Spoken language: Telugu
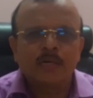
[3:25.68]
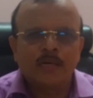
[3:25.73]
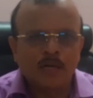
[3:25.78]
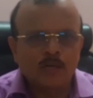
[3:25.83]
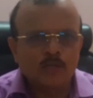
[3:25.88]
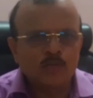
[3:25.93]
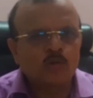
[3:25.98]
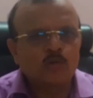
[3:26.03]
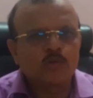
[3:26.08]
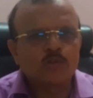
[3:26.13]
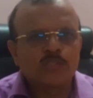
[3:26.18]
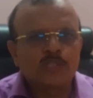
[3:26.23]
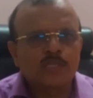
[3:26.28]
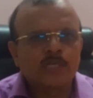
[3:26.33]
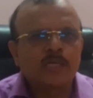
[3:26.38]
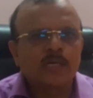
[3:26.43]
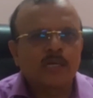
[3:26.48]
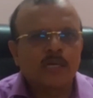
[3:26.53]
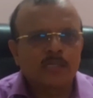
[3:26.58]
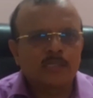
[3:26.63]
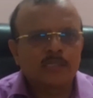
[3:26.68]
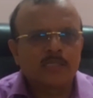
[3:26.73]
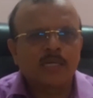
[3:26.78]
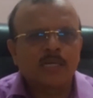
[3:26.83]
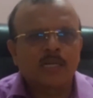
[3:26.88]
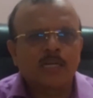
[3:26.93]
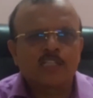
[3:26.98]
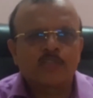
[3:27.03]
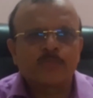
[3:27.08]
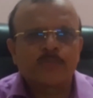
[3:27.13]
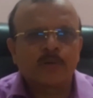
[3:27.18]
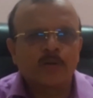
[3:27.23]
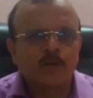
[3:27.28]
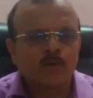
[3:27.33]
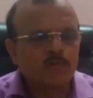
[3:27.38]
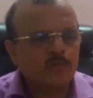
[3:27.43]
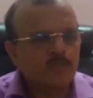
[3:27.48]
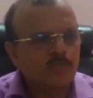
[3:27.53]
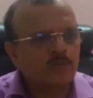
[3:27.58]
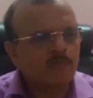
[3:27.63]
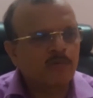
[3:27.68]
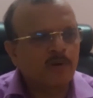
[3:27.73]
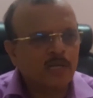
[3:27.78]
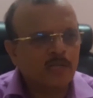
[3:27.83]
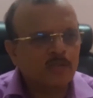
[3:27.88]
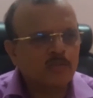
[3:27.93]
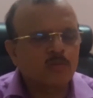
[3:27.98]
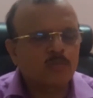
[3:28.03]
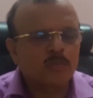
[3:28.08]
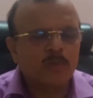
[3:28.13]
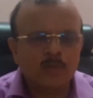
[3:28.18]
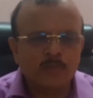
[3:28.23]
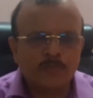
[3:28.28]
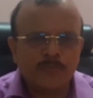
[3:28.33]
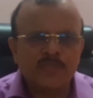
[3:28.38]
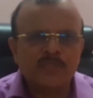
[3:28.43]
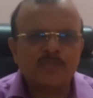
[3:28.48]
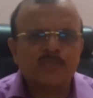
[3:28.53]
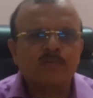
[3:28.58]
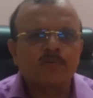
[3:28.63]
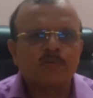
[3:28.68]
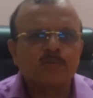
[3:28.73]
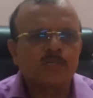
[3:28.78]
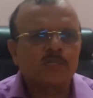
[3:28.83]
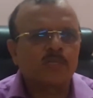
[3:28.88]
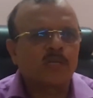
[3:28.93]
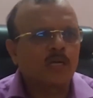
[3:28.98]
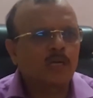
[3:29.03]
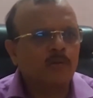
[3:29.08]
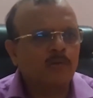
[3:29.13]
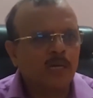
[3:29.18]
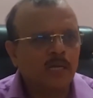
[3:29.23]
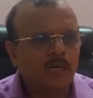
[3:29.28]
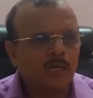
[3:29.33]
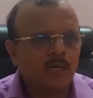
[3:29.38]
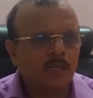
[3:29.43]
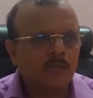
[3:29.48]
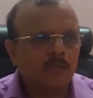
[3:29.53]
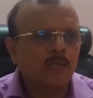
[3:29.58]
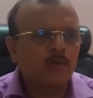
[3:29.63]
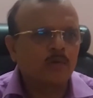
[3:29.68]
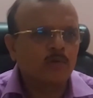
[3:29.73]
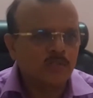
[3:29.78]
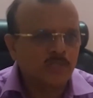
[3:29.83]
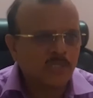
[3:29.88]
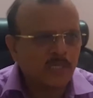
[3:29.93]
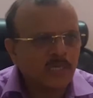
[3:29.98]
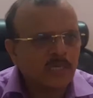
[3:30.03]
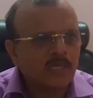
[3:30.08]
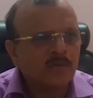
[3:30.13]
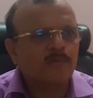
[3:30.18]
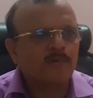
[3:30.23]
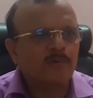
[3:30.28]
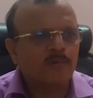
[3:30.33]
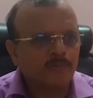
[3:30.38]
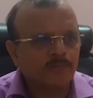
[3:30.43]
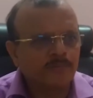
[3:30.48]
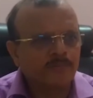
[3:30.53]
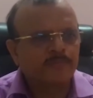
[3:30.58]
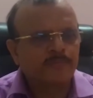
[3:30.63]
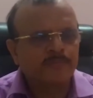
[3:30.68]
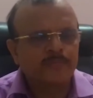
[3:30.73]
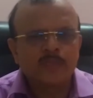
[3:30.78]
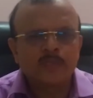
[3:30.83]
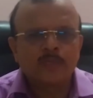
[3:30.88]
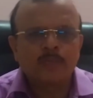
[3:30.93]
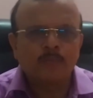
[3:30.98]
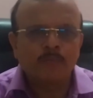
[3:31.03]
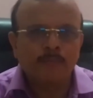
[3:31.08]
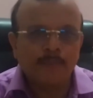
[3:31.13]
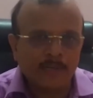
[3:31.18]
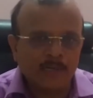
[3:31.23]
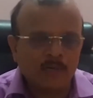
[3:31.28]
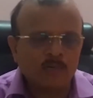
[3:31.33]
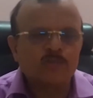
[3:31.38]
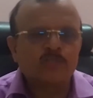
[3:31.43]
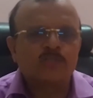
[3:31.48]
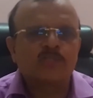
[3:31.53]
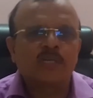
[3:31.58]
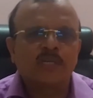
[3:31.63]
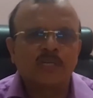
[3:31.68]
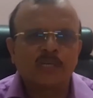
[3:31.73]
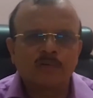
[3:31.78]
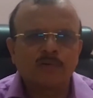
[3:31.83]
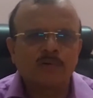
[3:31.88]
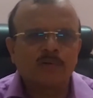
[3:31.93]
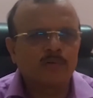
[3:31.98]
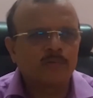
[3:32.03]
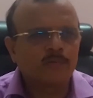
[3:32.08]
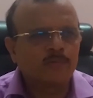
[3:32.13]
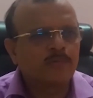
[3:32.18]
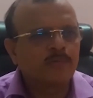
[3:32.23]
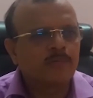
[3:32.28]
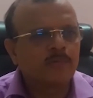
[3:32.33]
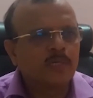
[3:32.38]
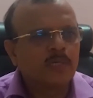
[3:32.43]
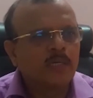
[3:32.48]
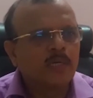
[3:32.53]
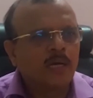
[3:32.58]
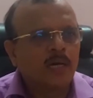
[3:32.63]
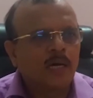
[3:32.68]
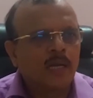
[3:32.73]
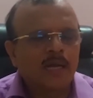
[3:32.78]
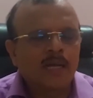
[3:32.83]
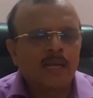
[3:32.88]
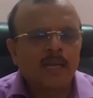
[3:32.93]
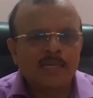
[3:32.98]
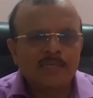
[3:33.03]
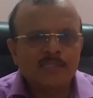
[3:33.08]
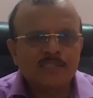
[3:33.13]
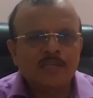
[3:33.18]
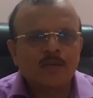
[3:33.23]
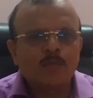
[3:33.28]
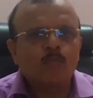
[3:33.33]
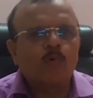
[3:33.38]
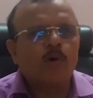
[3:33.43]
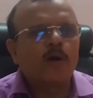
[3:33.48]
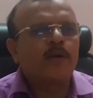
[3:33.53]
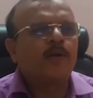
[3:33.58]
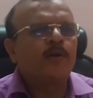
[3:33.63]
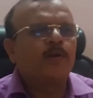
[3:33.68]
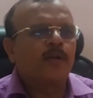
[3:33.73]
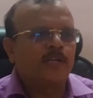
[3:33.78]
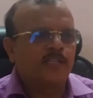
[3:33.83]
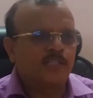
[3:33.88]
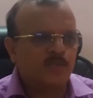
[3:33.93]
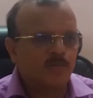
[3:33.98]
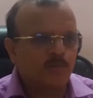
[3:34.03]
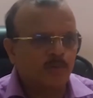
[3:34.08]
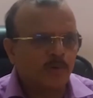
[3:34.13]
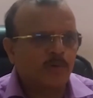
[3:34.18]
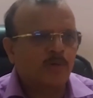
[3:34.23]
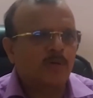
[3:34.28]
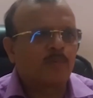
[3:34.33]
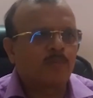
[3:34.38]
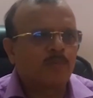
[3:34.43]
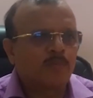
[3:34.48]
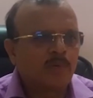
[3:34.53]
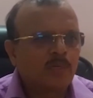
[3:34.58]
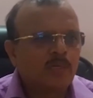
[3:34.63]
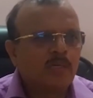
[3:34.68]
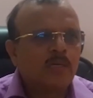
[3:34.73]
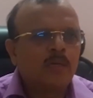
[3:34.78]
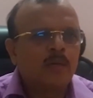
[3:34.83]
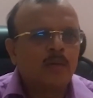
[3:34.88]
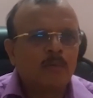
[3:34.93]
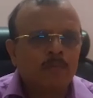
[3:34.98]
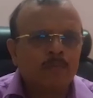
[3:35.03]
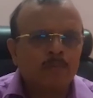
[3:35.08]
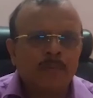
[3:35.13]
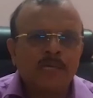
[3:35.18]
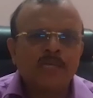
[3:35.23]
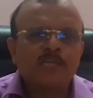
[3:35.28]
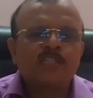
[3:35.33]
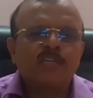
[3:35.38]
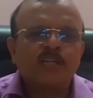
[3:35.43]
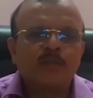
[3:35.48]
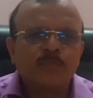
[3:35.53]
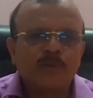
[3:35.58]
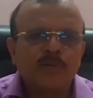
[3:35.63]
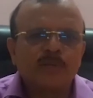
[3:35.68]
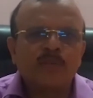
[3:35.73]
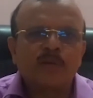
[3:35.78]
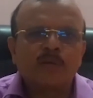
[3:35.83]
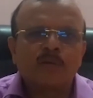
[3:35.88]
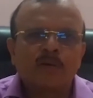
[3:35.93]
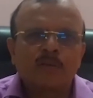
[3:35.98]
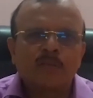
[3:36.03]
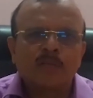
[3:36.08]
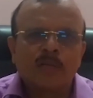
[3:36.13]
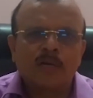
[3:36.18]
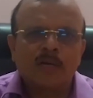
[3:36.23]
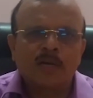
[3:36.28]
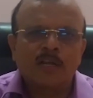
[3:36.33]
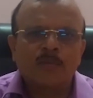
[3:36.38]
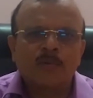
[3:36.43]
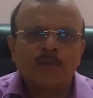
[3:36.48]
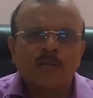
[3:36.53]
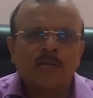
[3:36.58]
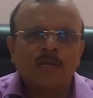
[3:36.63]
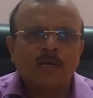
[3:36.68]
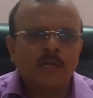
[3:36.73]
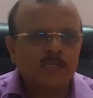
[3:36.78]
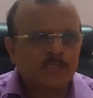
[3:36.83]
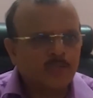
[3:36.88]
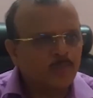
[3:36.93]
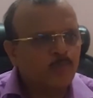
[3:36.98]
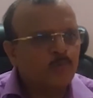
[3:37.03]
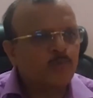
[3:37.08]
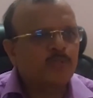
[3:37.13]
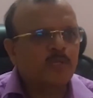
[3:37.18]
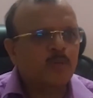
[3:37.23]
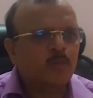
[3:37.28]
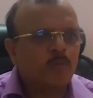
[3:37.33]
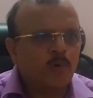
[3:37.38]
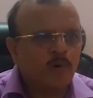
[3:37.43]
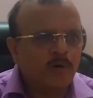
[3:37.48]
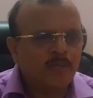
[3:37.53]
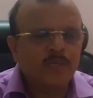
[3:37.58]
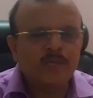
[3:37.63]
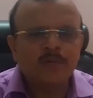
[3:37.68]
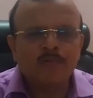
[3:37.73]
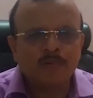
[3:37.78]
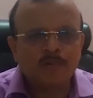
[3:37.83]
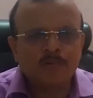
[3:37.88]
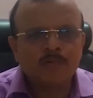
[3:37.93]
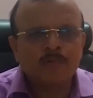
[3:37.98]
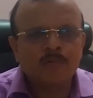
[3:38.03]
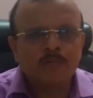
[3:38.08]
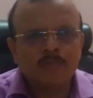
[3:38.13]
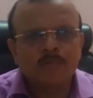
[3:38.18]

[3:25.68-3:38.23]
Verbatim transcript: కళ్ళజోళ్ళు ఉచితంగా జనరల్ హాస్పిటల్లో వచ్చిన వాళ్ళకి సుమారు ప్రతి సంవత్సరం నాలుగు వేల కళాదారు ఉచితంగా ఇవ్వడం బట్టలు ఉచితంగా ఇవ్వడం అలాగే లయన్స్ క్లబ్ బాడీ డొనేషన్ ప్రోగ్రామ్ మనిషి చనిపోయిన తర్వాత రంగరాయ మెడికల్ కాలేజీ పూర్తిగా బాడీని ఇవ్వడం